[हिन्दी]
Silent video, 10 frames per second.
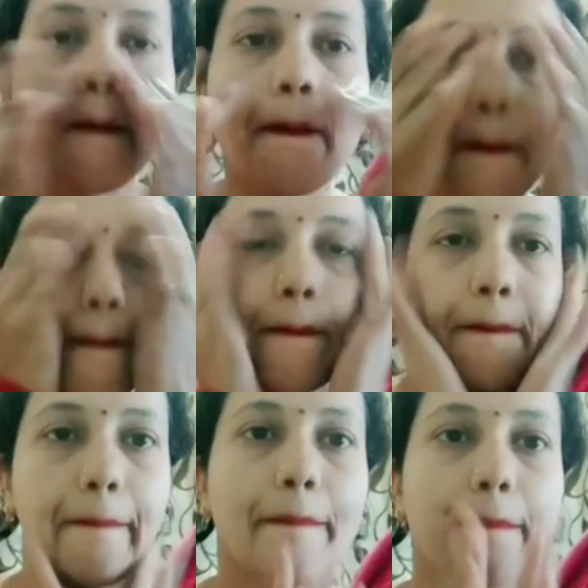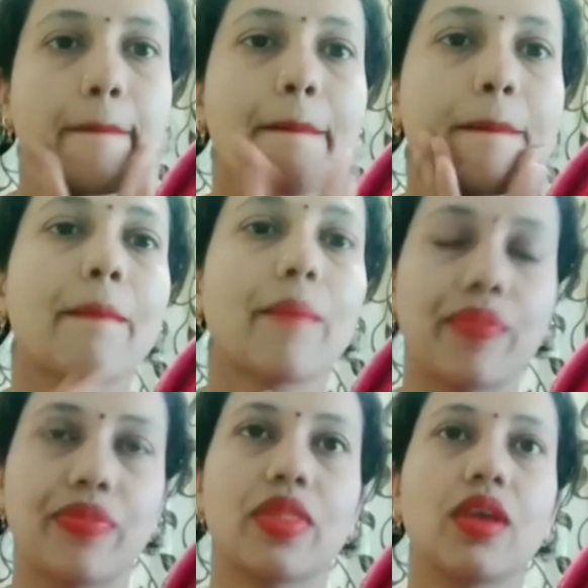फिर मैंने मैं तैयार हो गई
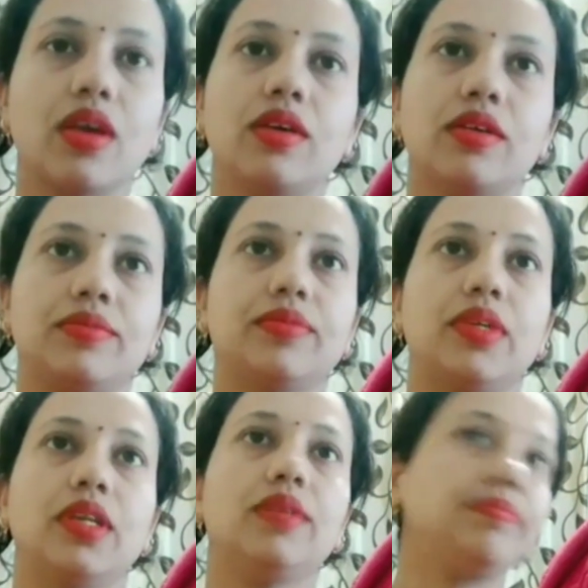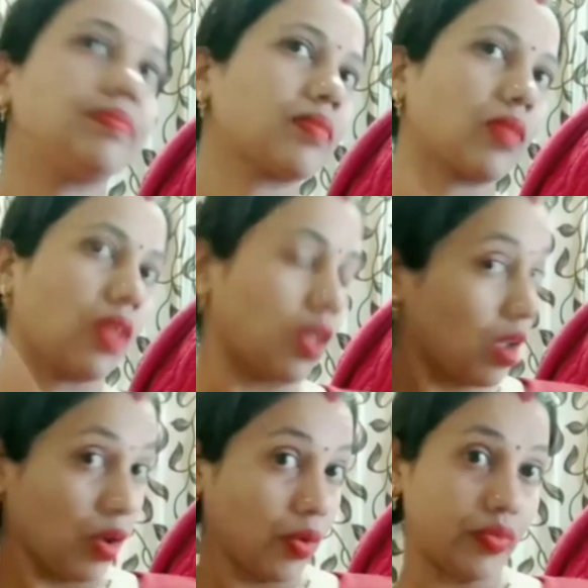फटाफट से उसके बाद